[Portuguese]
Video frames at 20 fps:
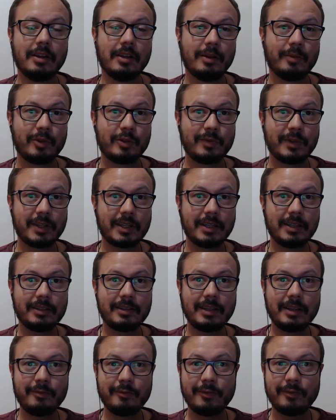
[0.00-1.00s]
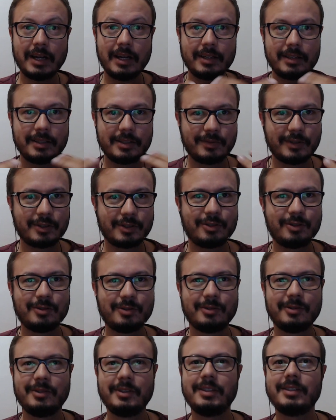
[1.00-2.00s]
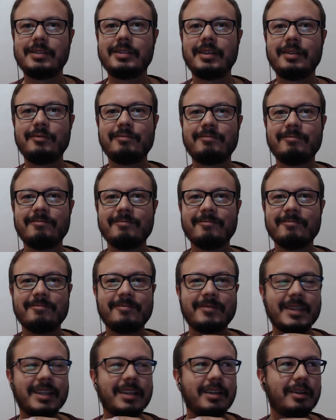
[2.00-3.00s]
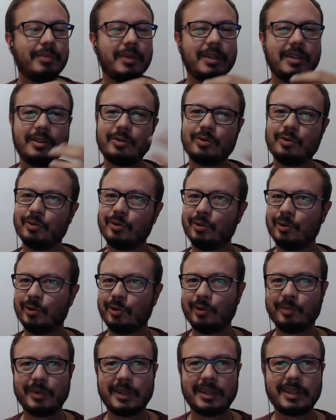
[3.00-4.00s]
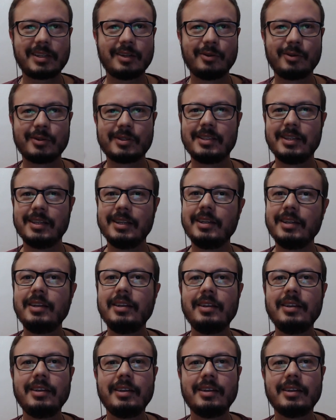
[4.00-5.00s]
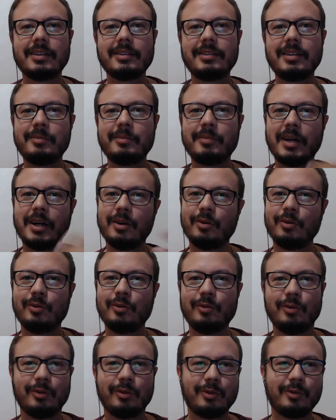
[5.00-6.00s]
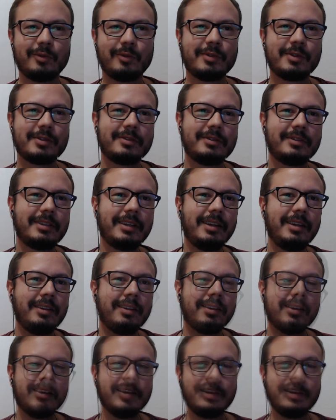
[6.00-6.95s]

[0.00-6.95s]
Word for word: Pode ver que ele tem várias versões, tem cabine dupla, carroceria, tem baú, tem,